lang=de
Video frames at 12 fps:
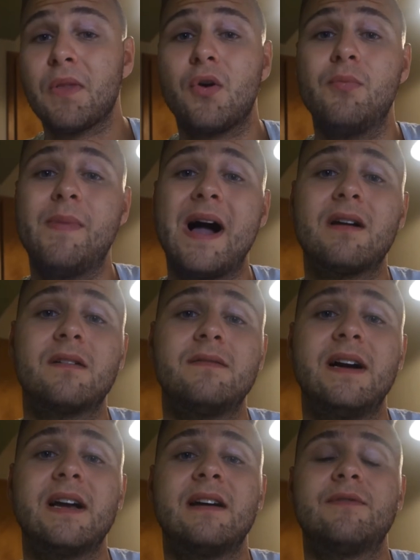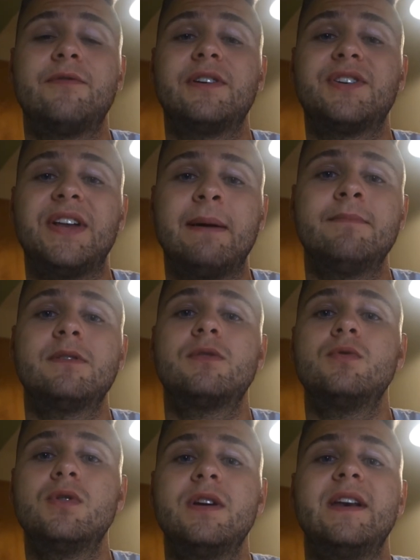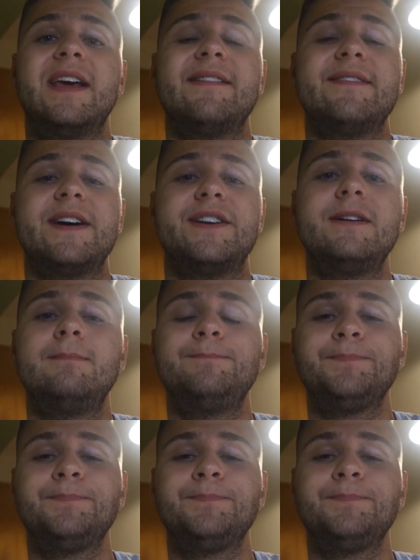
Und Magerquark hat verdammt gute Nährwerte.